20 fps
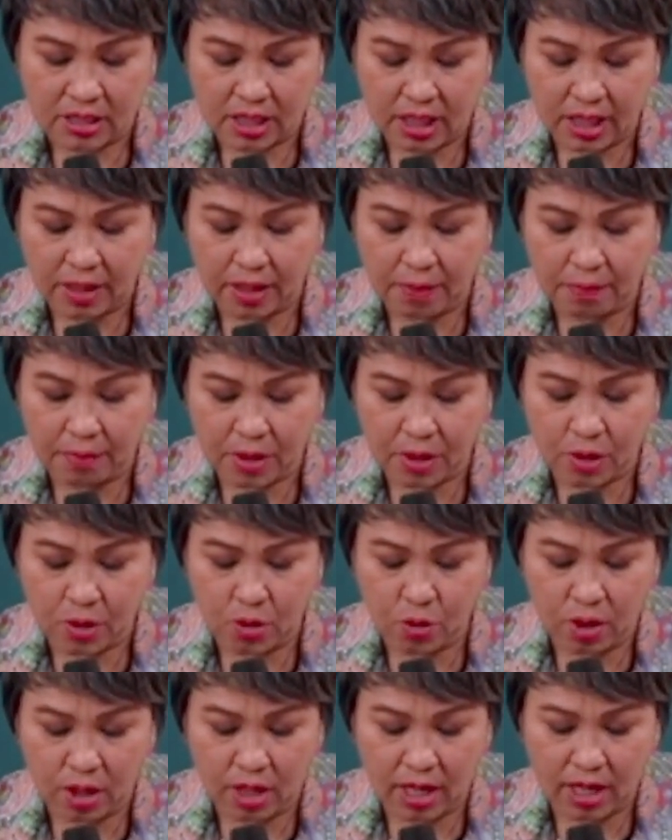Saya
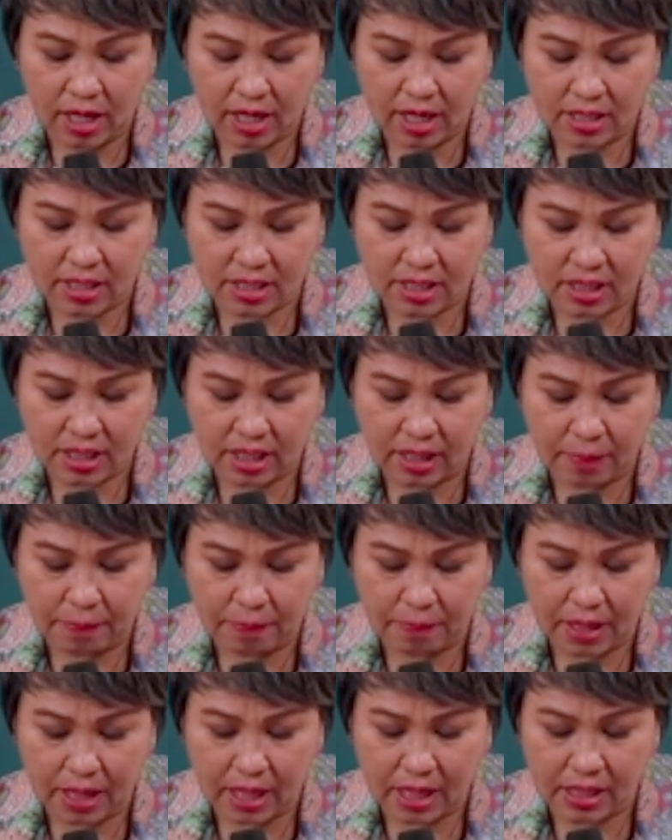berdoa
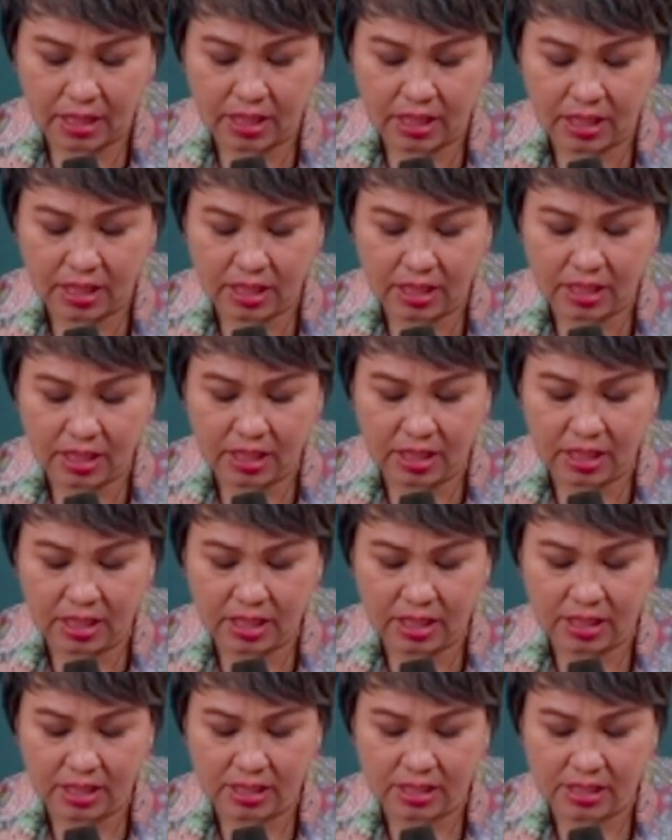setiap kali